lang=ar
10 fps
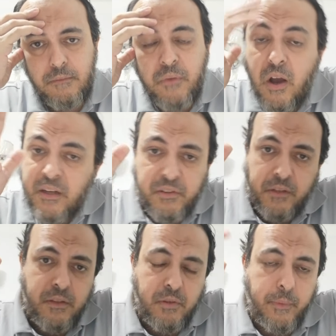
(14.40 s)
بأقل
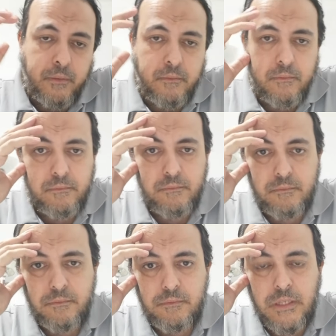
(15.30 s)
تقدير طبعا
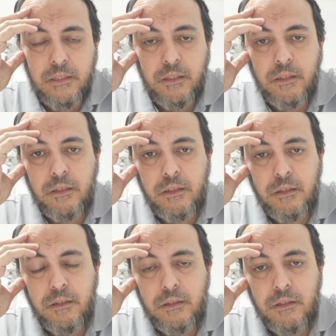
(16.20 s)
يعني
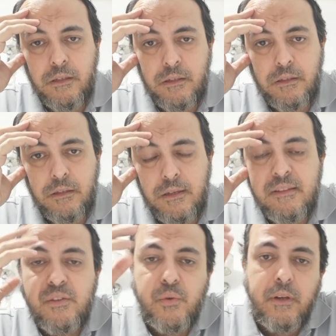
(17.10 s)
آه، هذه
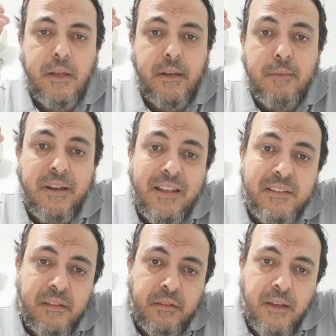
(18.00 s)
السنة لمن لا
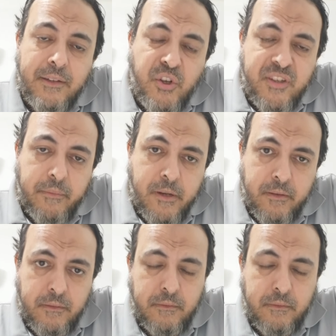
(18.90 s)
يستطيع أن يكسر منها